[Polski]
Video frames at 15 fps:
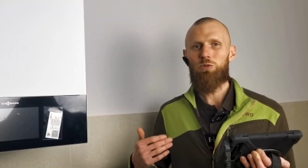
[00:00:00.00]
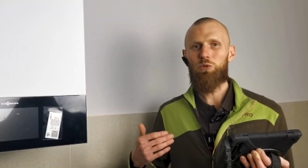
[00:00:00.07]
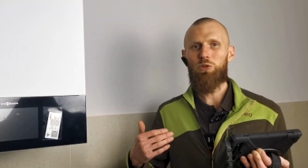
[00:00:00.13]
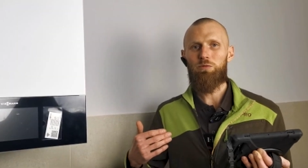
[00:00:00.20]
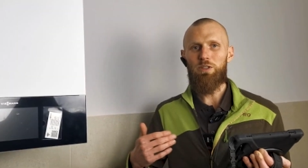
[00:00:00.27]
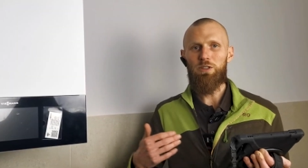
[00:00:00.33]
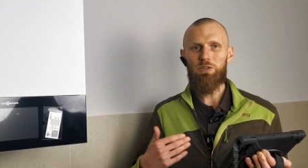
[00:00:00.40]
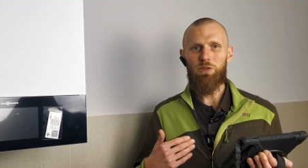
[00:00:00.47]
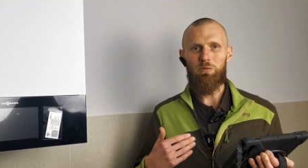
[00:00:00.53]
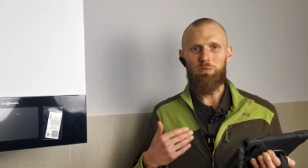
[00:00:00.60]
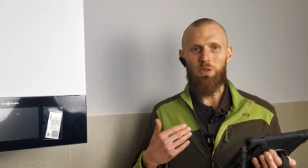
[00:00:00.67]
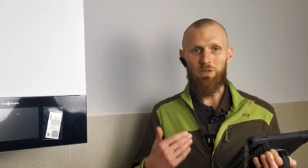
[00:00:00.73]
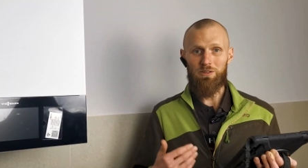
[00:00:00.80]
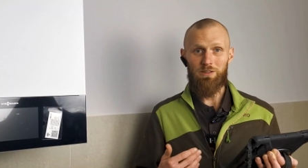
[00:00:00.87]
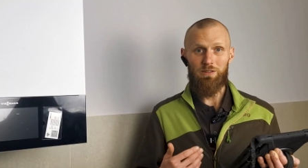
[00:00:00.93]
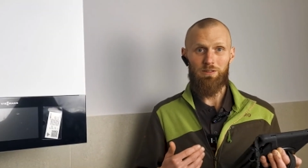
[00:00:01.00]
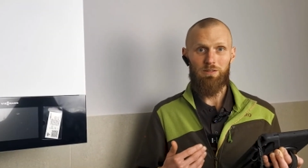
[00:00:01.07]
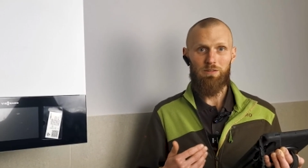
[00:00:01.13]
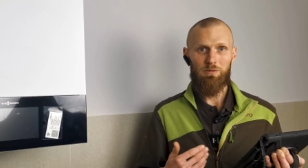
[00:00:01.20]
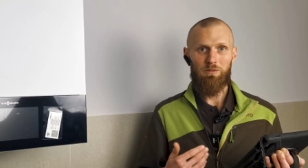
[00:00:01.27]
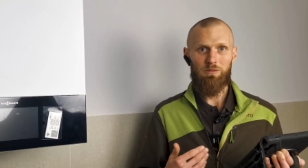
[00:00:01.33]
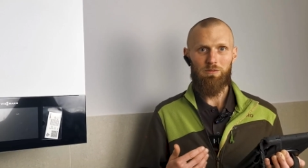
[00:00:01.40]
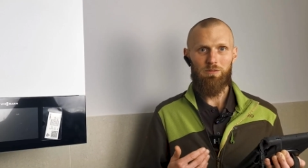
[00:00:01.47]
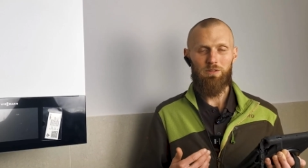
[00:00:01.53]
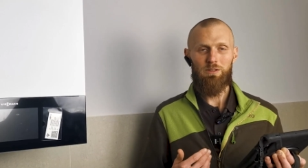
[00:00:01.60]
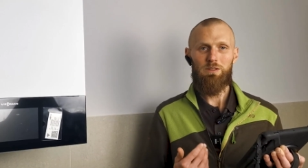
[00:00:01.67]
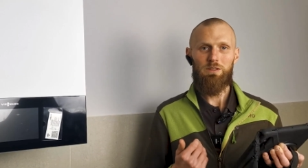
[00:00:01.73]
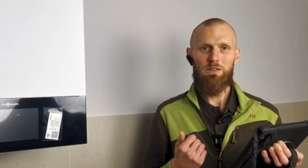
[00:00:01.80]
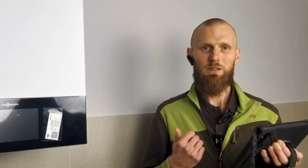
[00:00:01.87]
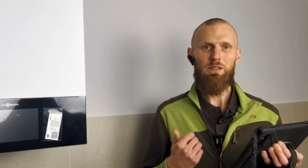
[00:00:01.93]
dużo większą moc
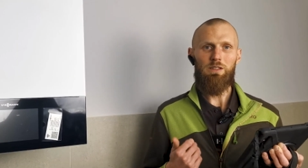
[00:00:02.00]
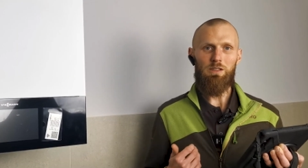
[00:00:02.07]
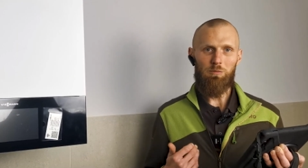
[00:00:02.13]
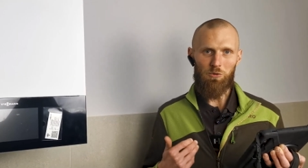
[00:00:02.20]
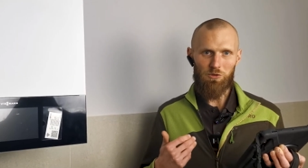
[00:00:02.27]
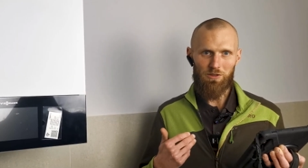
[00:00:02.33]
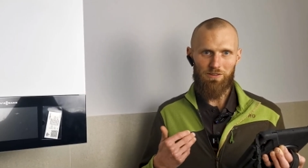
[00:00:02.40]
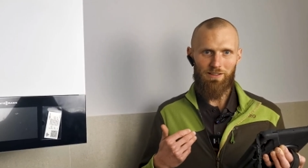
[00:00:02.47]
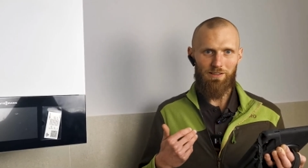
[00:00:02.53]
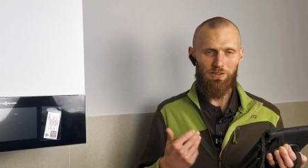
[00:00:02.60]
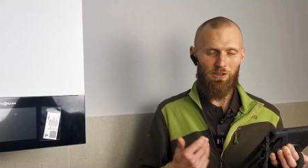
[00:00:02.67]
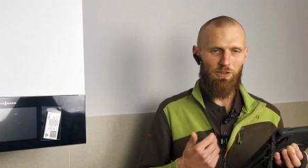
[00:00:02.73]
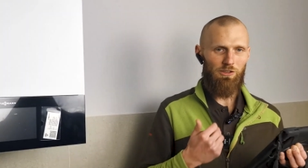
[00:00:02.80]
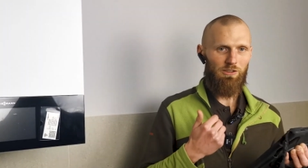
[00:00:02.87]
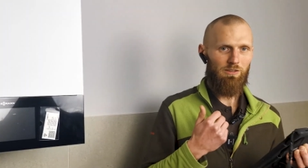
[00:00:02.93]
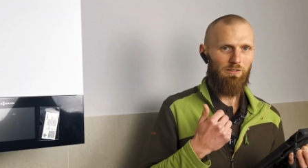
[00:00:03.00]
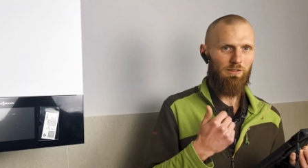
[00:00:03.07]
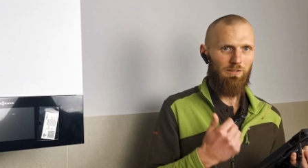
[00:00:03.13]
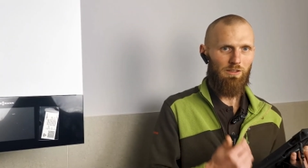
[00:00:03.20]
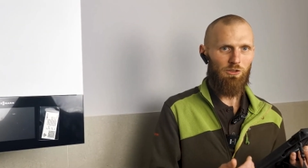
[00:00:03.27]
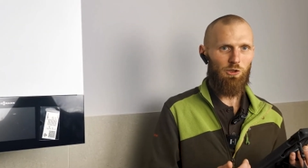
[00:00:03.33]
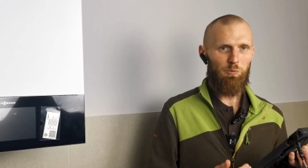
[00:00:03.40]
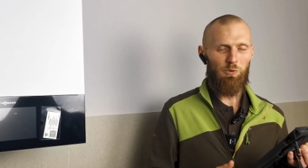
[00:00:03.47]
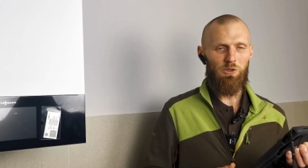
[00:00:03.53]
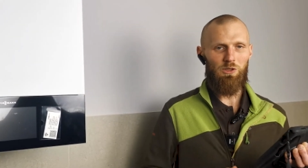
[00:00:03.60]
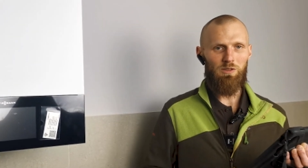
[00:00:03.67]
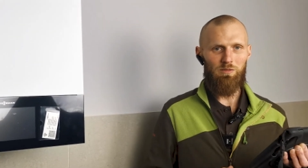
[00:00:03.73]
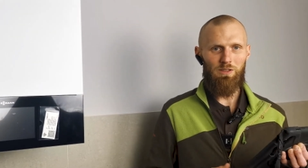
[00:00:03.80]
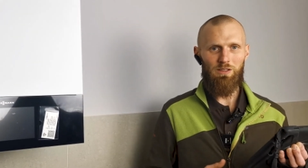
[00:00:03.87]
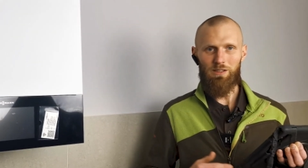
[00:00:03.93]
i może zagrzać na szybko
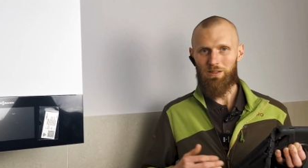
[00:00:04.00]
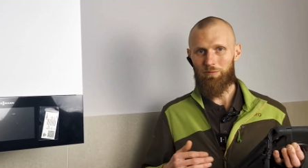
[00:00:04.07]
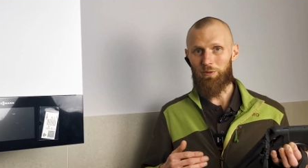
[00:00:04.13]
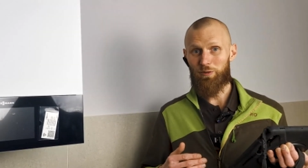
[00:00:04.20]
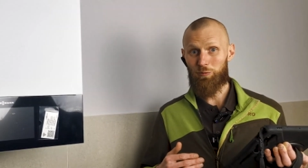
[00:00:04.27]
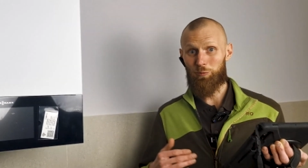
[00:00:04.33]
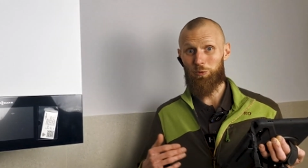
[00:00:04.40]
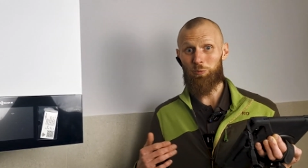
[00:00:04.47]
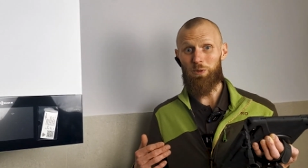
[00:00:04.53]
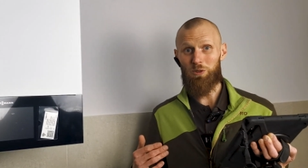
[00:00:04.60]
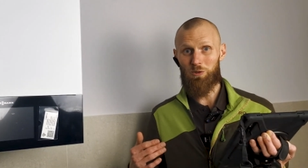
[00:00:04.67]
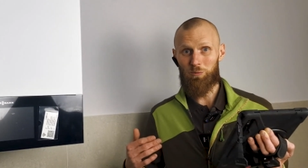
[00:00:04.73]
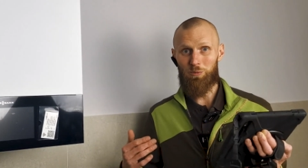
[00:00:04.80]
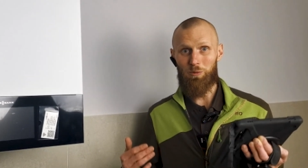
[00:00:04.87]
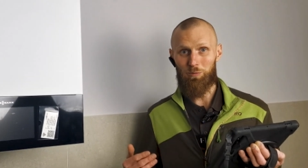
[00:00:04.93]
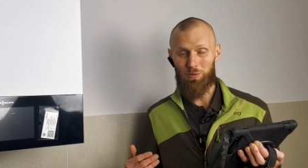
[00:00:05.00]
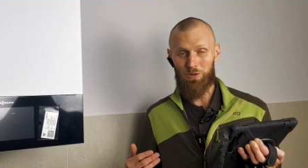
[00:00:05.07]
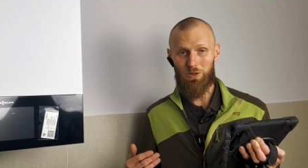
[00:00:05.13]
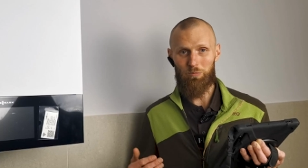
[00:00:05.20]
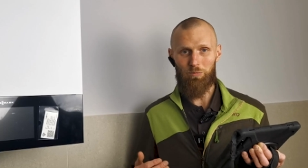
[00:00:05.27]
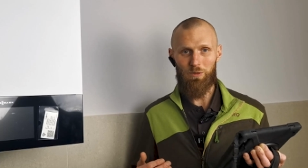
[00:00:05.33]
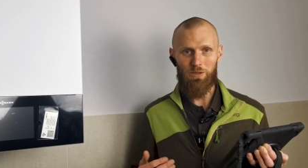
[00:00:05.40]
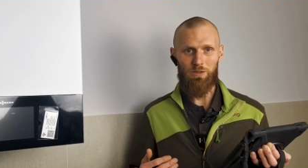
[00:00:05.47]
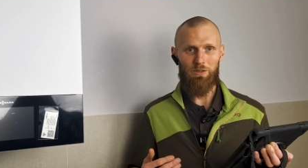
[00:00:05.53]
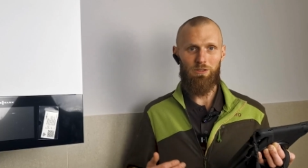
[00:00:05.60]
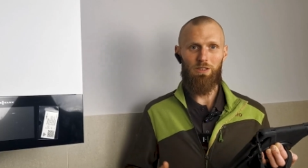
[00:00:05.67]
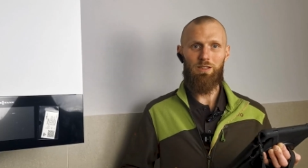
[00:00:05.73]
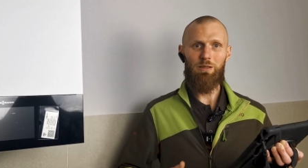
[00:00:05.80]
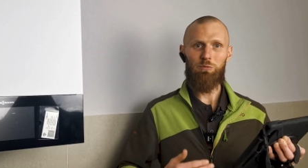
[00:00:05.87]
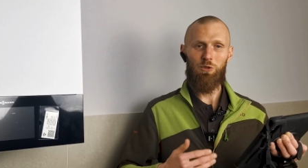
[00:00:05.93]
tą wodę, natomiast w przypadku pompy ciepła, no
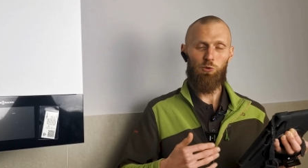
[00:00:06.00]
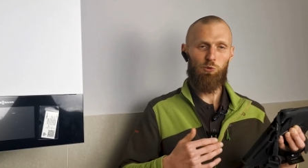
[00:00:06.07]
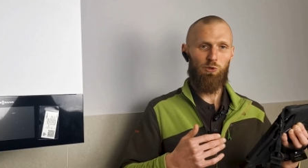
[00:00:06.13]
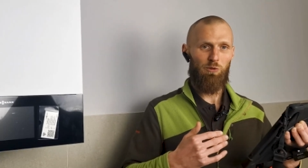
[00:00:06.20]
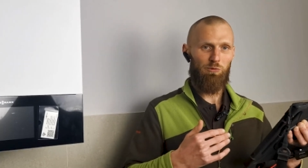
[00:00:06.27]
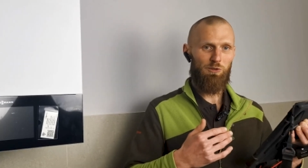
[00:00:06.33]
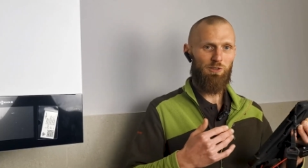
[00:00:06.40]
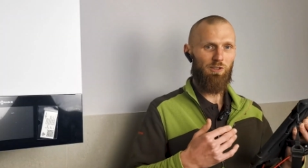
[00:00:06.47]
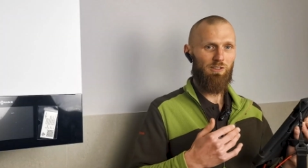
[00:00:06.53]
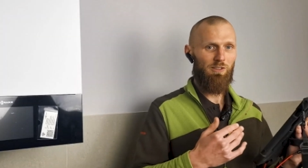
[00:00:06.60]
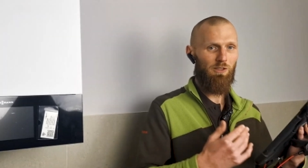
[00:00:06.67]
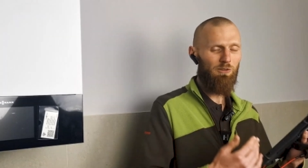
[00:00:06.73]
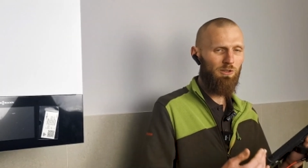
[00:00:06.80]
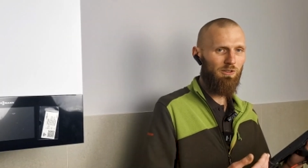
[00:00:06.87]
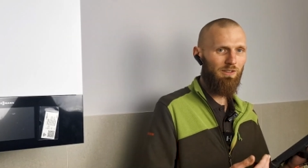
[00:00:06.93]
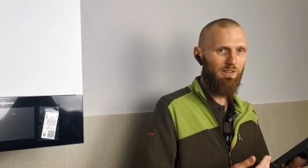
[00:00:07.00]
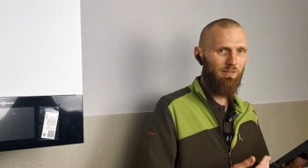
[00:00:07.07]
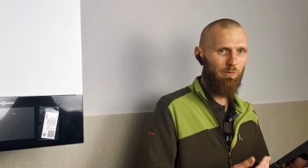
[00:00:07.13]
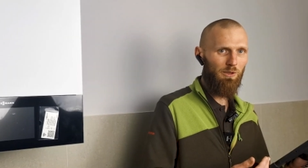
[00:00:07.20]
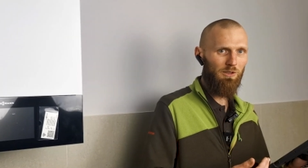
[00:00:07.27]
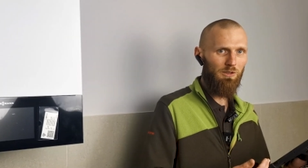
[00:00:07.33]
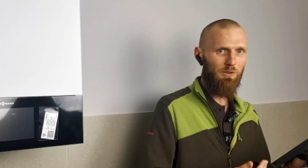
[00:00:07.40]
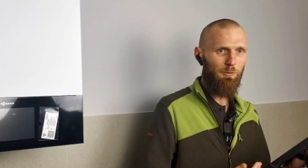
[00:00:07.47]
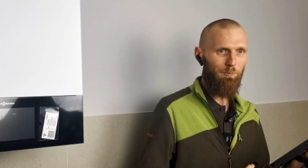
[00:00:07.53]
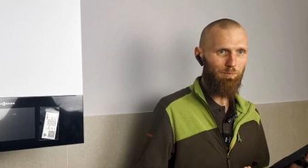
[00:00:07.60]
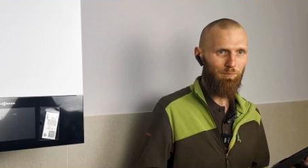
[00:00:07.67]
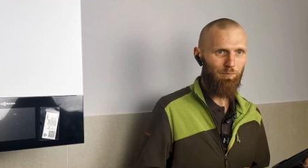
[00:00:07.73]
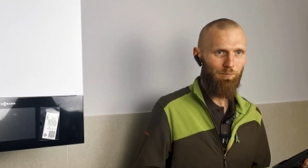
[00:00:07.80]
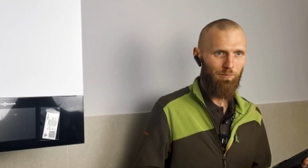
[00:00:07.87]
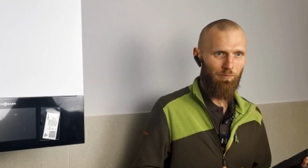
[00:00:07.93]
jeżeli nam się już to wszystko skończy, co jest w zbiorniku,
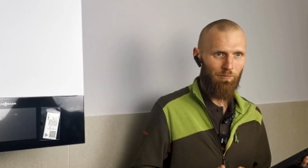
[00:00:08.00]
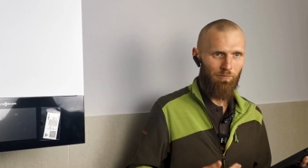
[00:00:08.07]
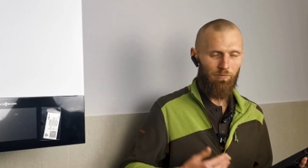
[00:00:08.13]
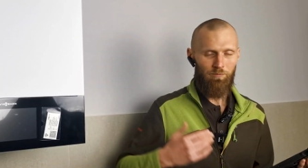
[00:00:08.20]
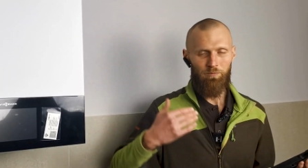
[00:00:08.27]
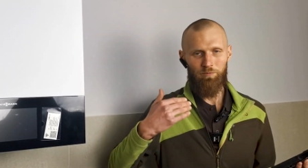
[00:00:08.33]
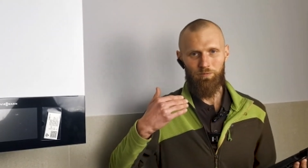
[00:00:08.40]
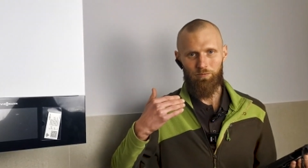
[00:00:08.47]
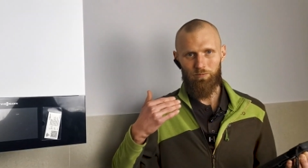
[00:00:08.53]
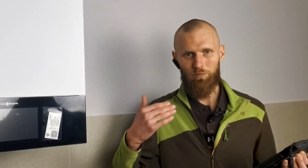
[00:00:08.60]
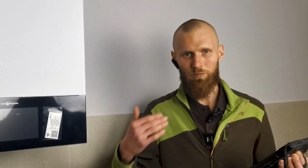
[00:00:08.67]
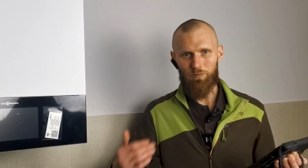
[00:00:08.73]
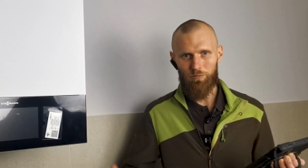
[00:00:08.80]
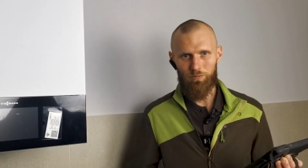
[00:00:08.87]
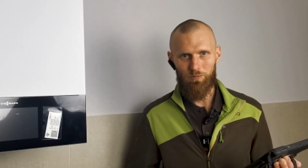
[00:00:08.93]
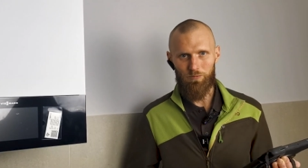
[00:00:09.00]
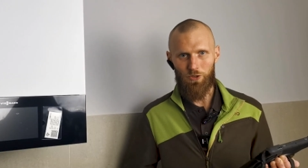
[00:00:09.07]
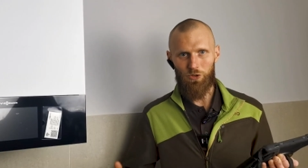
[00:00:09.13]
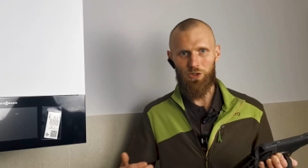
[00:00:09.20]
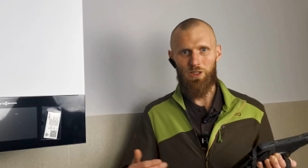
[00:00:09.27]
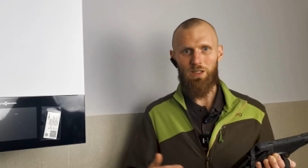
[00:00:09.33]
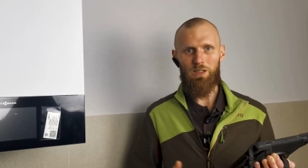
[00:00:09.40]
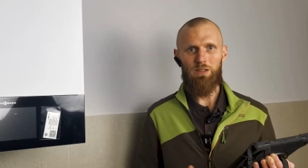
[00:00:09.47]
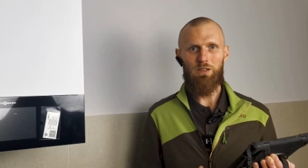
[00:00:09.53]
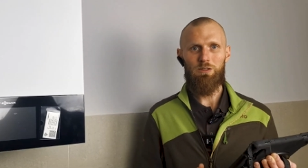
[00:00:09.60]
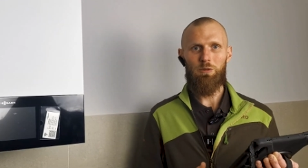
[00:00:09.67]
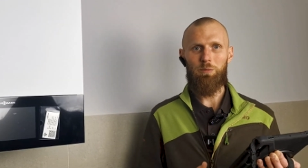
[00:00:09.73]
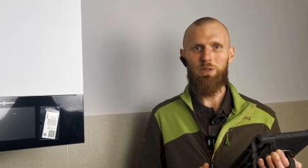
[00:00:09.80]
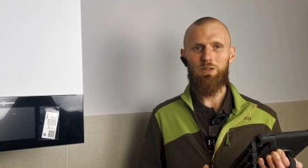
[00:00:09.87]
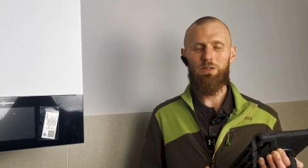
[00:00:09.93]
to trzeba,
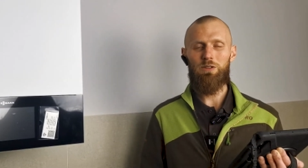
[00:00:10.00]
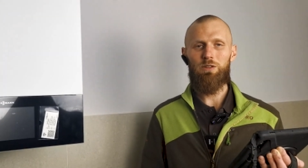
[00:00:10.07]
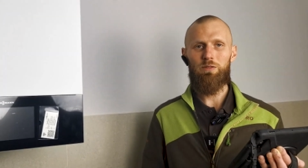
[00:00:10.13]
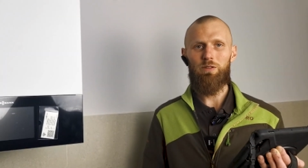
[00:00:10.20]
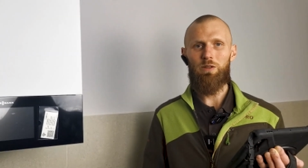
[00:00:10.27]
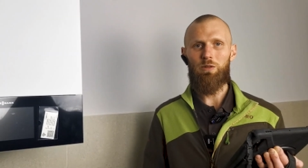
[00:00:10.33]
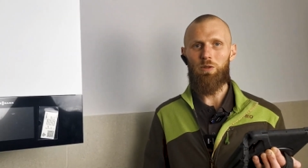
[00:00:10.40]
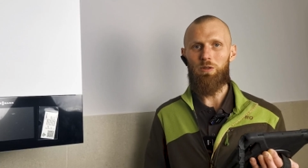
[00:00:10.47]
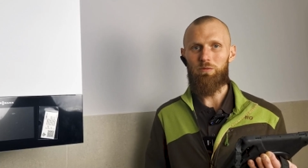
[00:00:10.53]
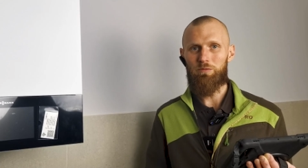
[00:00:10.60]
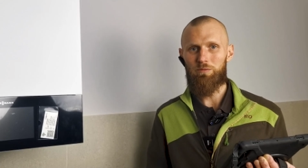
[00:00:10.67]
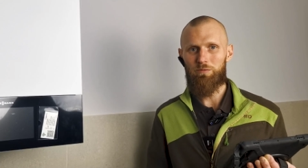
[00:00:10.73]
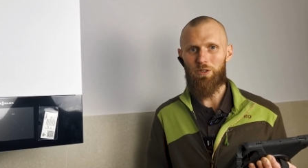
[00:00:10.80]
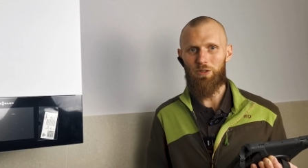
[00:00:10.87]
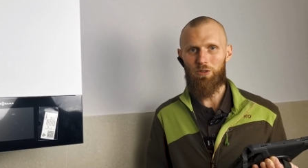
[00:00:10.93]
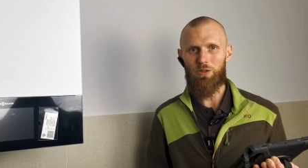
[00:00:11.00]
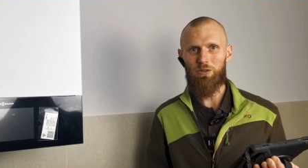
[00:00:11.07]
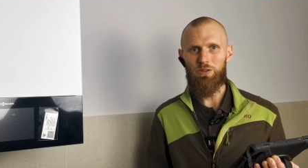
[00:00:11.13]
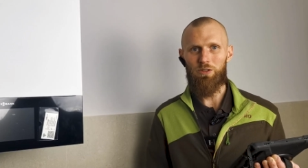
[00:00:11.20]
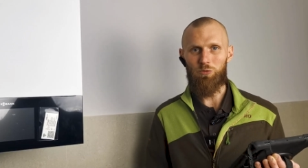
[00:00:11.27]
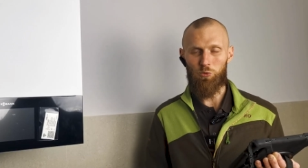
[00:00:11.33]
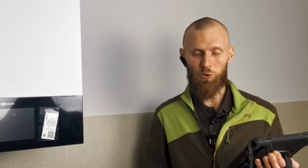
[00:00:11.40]
to będzie to trwało wielokrotnie